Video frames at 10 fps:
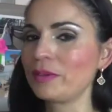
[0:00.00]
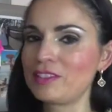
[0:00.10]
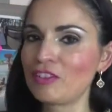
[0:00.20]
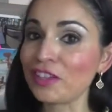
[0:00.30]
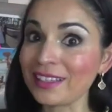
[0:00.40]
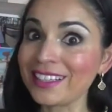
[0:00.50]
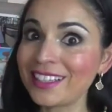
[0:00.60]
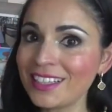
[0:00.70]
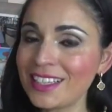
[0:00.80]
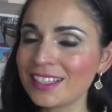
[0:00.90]
beziehungsweise
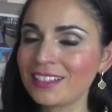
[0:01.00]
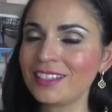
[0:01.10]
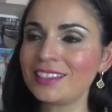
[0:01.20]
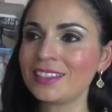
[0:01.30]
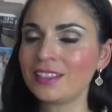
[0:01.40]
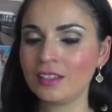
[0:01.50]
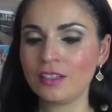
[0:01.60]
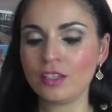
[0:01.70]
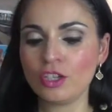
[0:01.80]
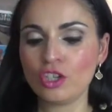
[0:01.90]
gekritzelt hat,
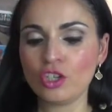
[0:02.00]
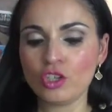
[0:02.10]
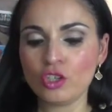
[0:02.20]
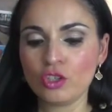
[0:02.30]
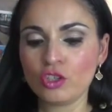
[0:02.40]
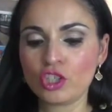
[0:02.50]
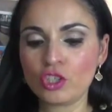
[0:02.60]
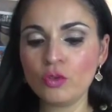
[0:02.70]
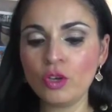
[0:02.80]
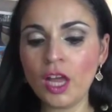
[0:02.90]

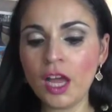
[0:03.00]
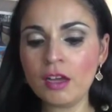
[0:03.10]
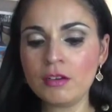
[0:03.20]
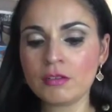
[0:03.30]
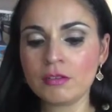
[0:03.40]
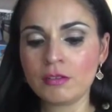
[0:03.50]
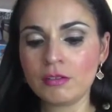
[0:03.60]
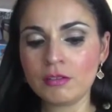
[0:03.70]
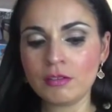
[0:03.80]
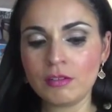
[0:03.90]
Schnuller,
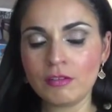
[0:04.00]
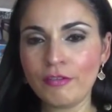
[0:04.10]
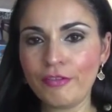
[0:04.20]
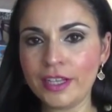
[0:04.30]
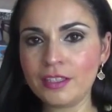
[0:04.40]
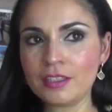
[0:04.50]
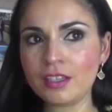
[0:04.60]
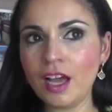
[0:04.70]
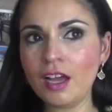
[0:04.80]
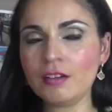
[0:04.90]

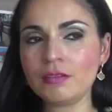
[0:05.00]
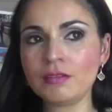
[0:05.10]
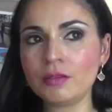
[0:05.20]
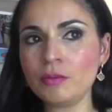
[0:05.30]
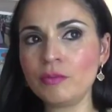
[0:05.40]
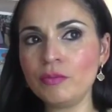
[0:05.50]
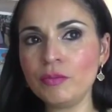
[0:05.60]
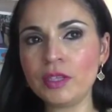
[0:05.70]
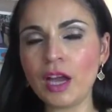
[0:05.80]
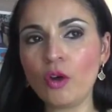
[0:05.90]
Fenster,
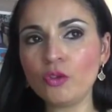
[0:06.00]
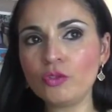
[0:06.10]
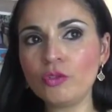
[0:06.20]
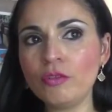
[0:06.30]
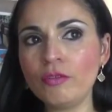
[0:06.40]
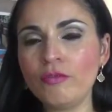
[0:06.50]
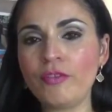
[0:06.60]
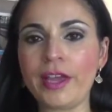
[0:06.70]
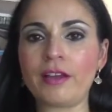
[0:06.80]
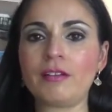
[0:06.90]
mit Auto,
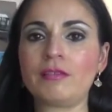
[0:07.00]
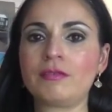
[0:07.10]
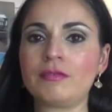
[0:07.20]
weg.